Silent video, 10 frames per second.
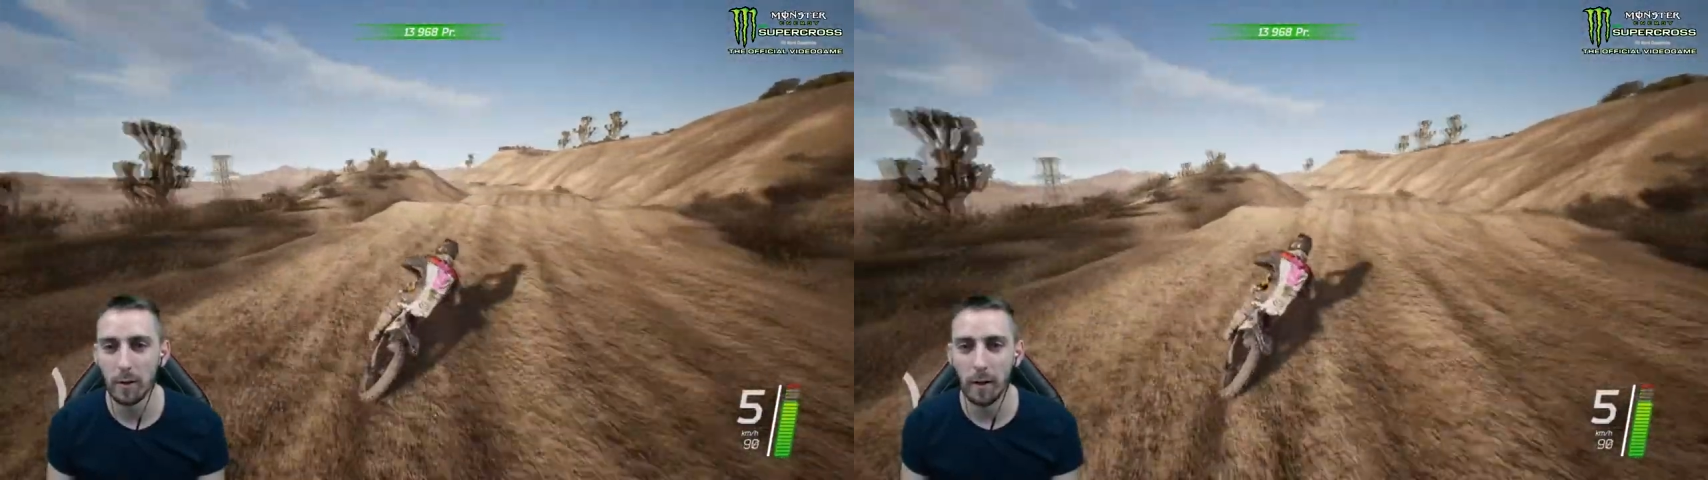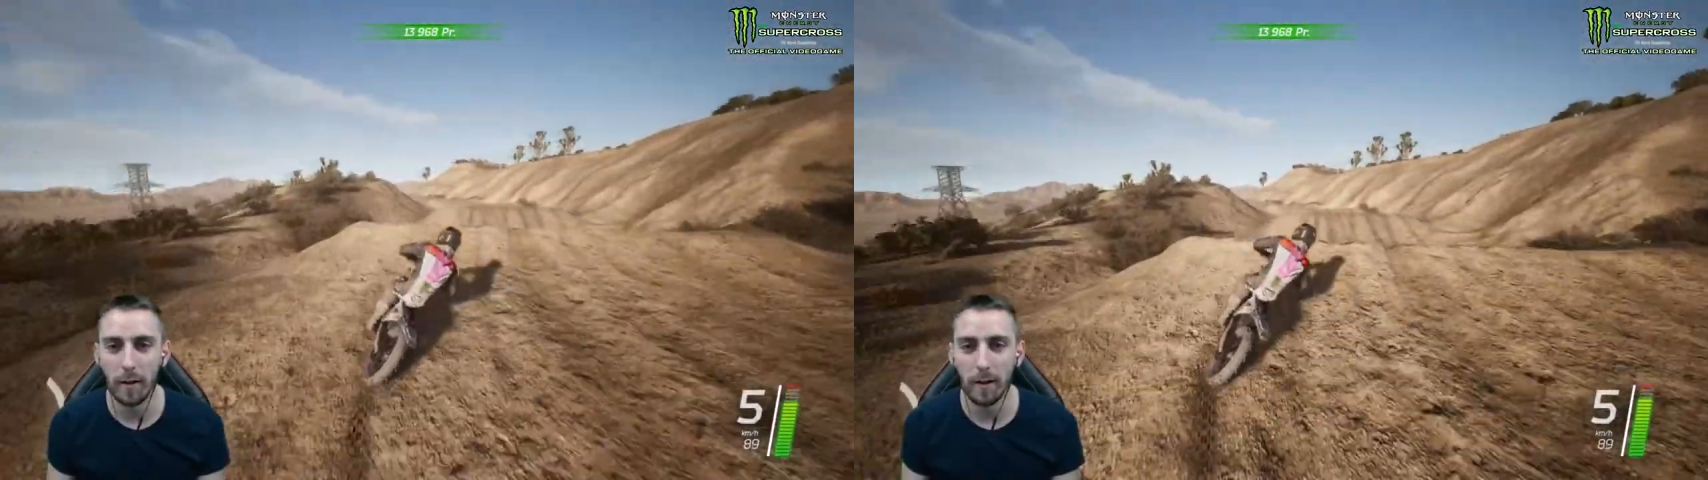
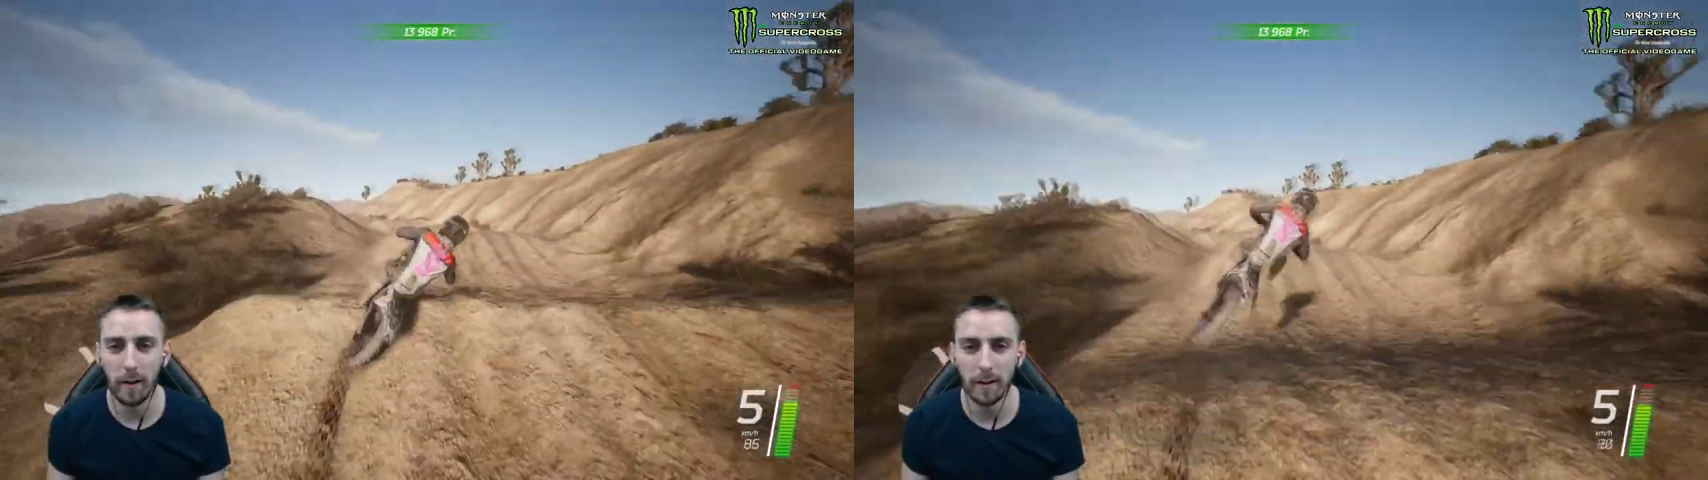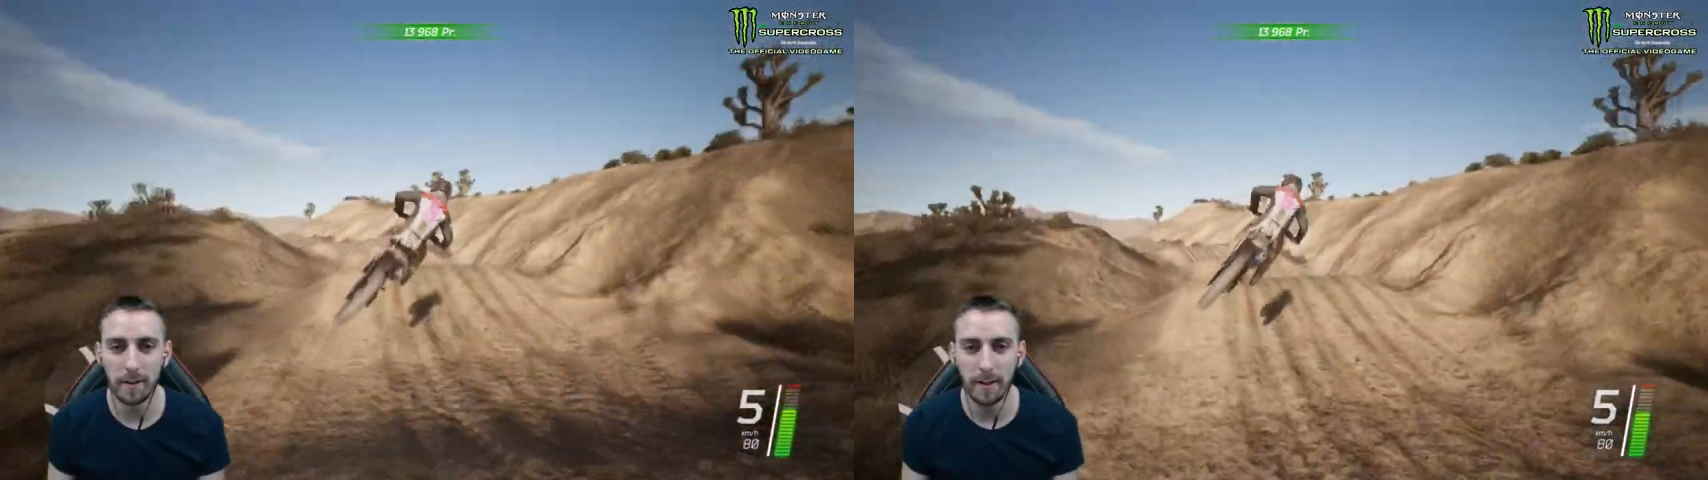
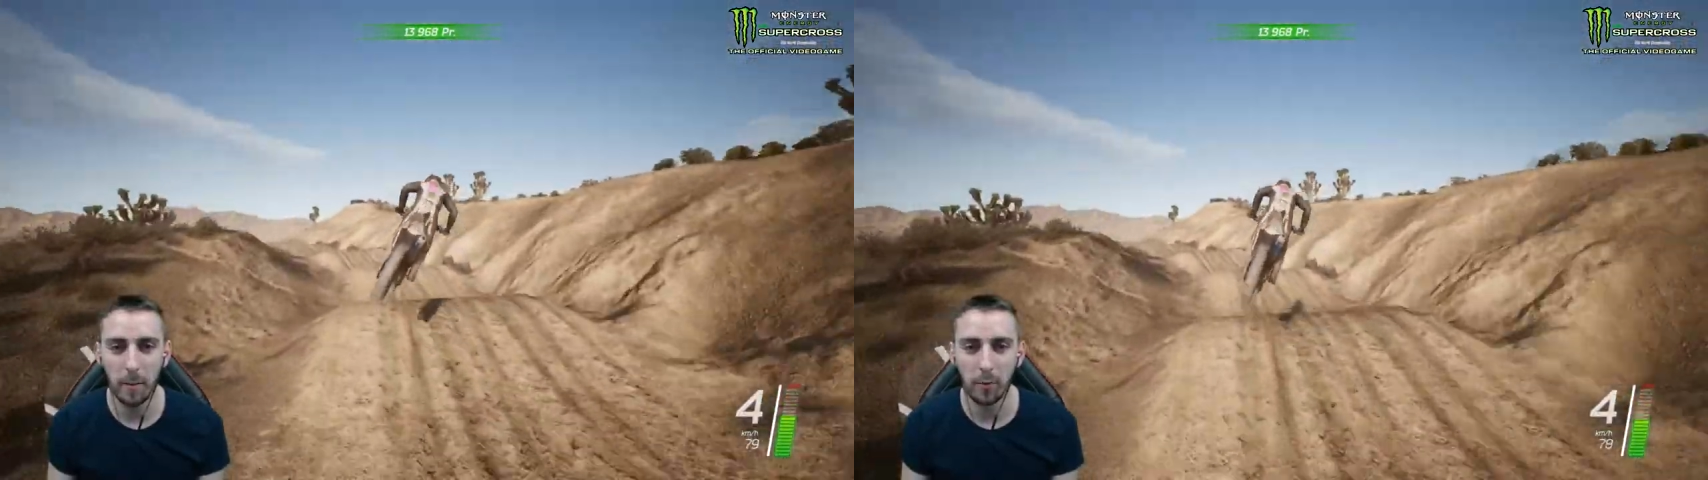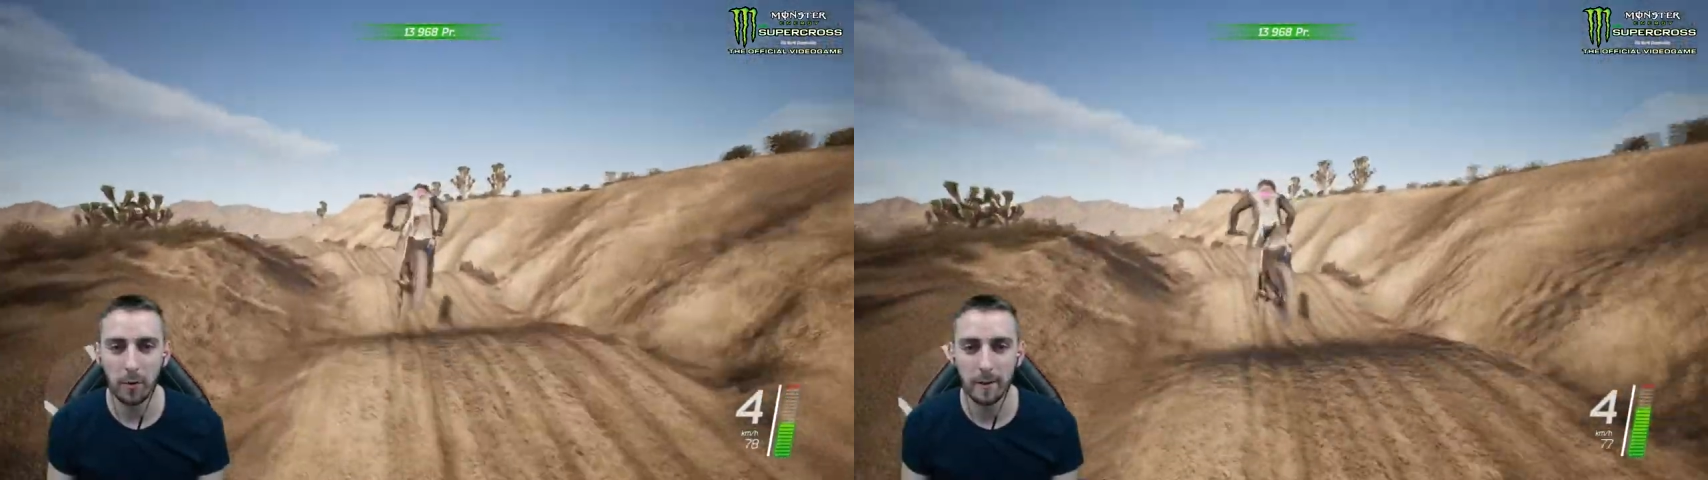Euh, c'est
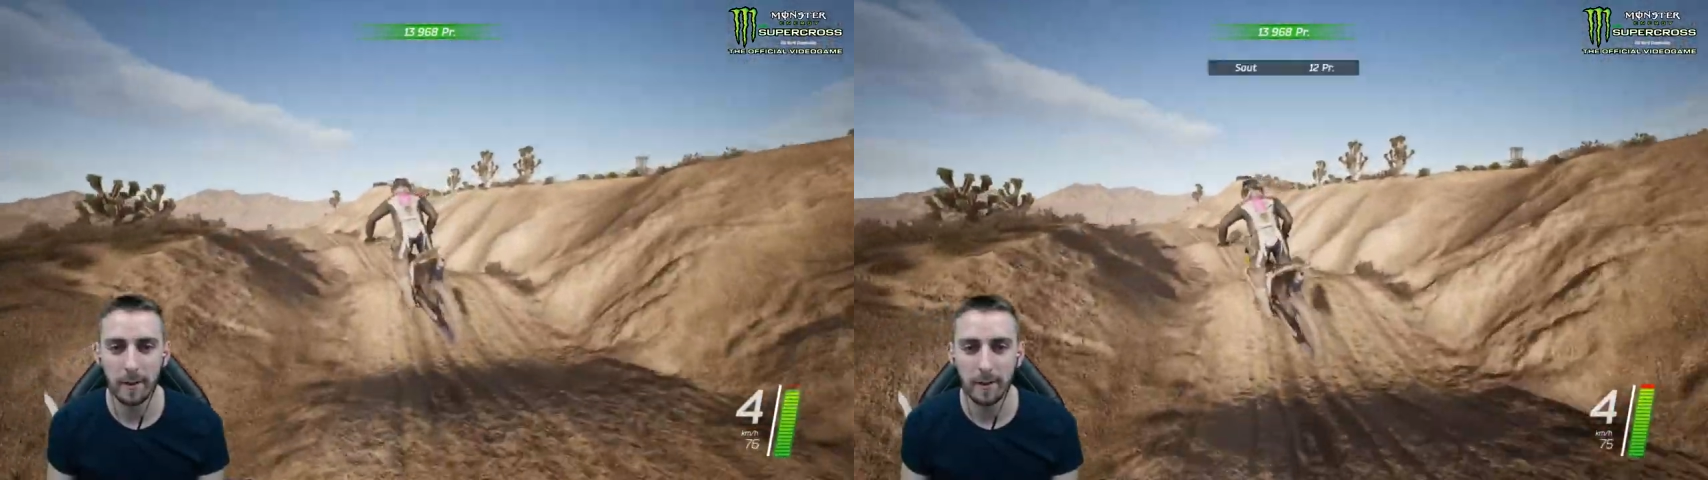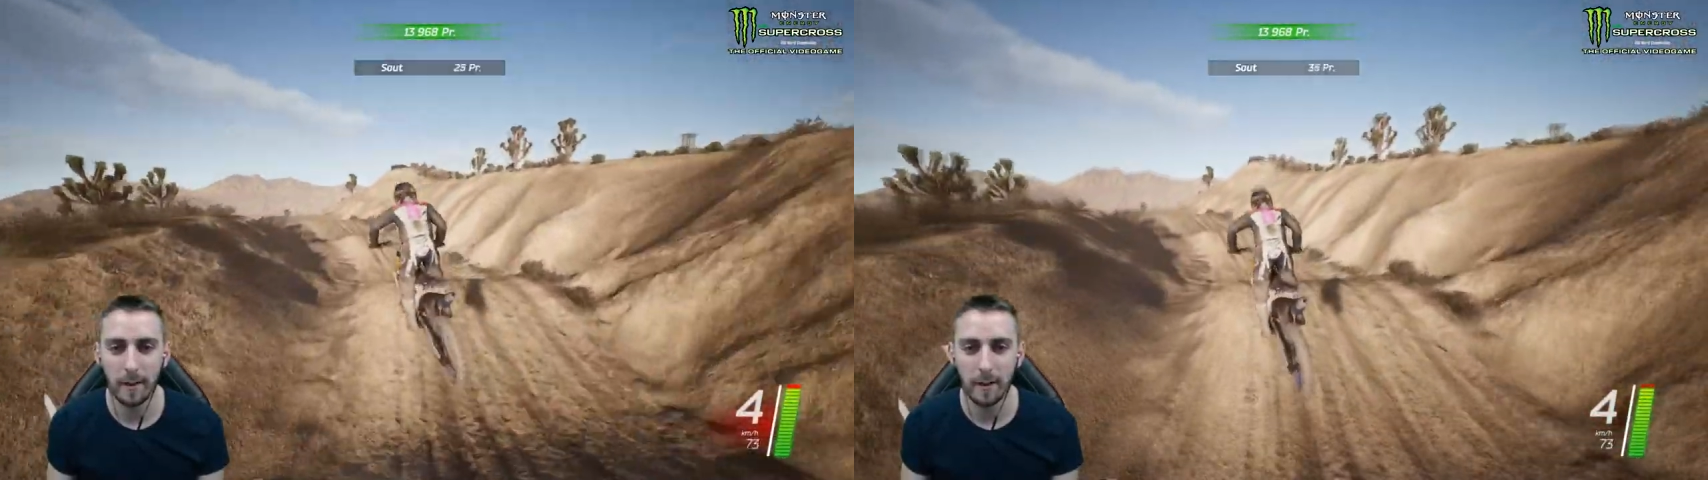carrément dans le
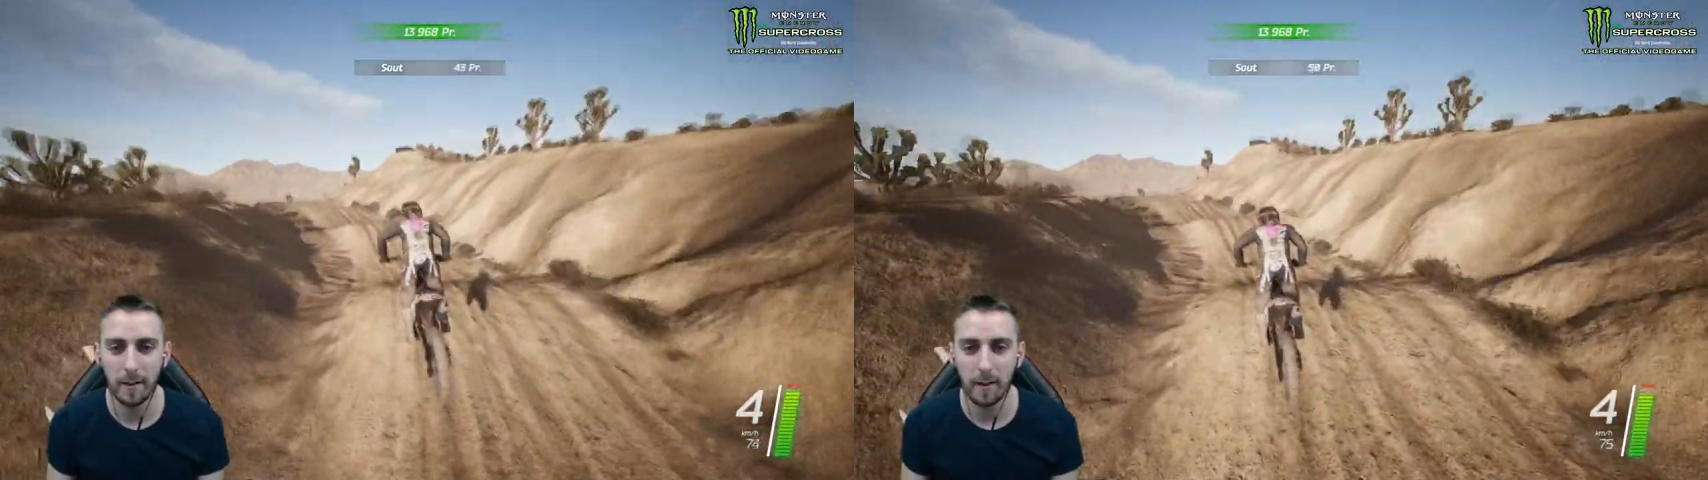désert et